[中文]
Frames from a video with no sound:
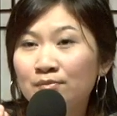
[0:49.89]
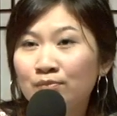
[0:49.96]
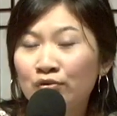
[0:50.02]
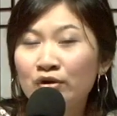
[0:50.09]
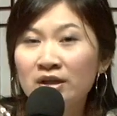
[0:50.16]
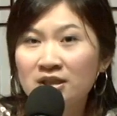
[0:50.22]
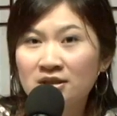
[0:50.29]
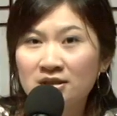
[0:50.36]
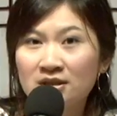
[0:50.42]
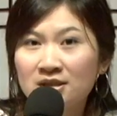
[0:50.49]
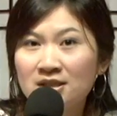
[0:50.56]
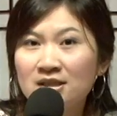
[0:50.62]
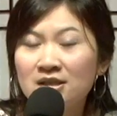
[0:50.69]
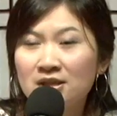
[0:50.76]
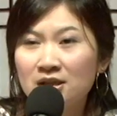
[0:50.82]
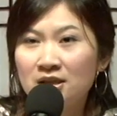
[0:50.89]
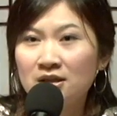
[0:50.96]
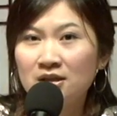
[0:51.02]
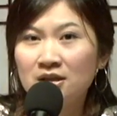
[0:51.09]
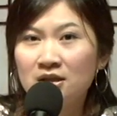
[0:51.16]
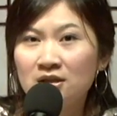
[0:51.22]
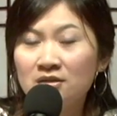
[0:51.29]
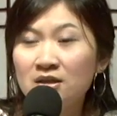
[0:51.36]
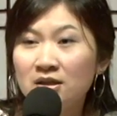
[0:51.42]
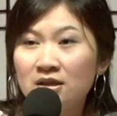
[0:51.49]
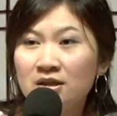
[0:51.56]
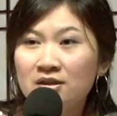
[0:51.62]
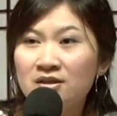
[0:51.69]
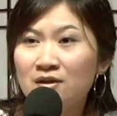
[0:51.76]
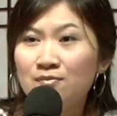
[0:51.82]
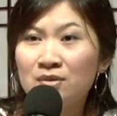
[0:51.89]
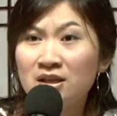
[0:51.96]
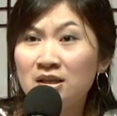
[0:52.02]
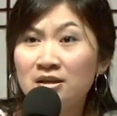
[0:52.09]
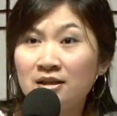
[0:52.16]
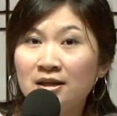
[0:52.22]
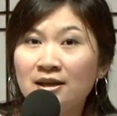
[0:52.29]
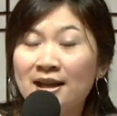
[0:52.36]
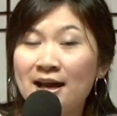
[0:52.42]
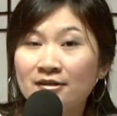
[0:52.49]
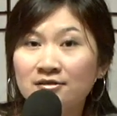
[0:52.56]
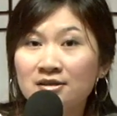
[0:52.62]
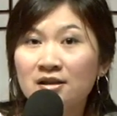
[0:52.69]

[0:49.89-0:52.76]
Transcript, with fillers: 不会舍弃你你任何生命的能量